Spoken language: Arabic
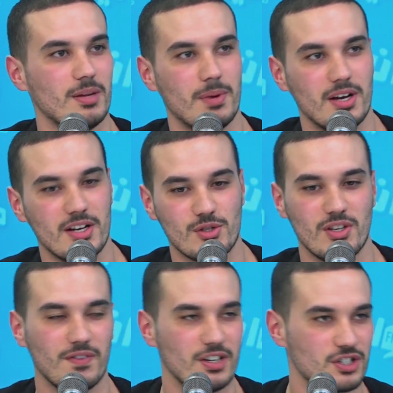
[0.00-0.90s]
باز
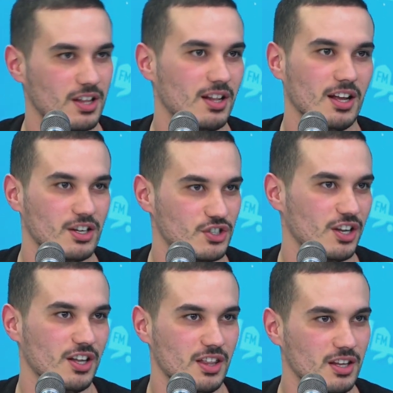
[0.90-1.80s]
كيفاش الحاجه
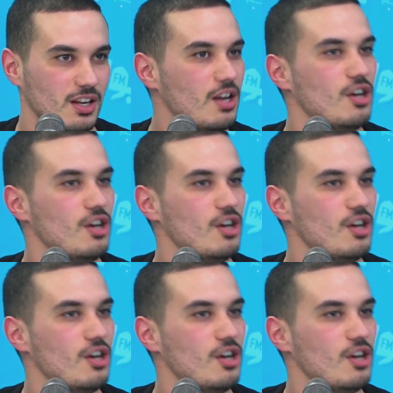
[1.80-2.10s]
هذه